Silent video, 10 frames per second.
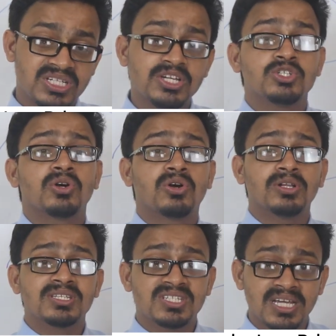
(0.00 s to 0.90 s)
যেই সকল
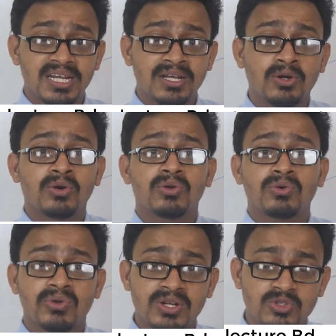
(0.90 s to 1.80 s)
ছেলে কখনো
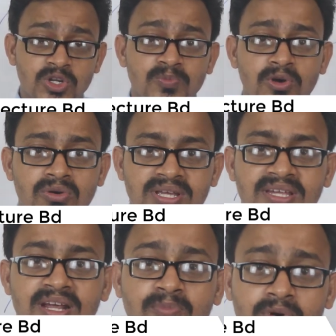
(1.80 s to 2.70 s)
কোরআন শরীফ পড়ো নাই
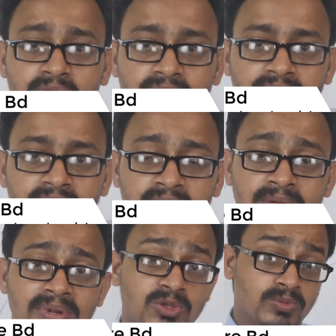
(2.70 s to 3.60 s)
তারা পড়ো
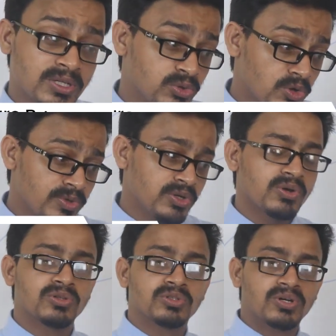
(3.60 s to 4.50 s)
বা তোমার ধর্মীয়
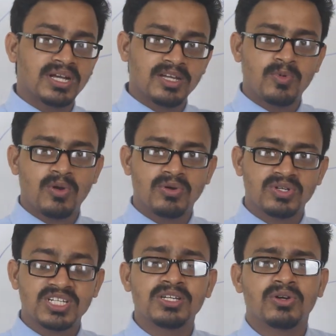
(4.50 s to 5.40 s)
গ্রন্থটাকে পড়ো
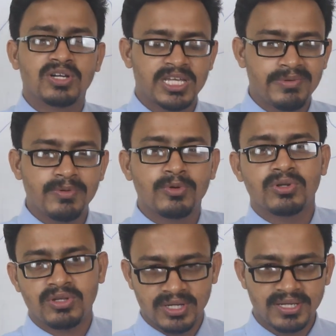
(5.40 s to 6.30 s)
শিখো কীভাবে
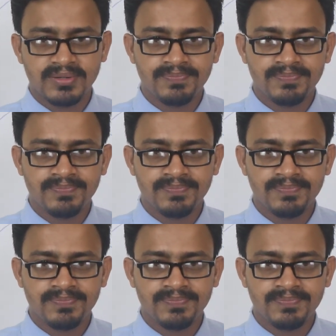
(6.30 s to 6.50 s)
পড়তে হয়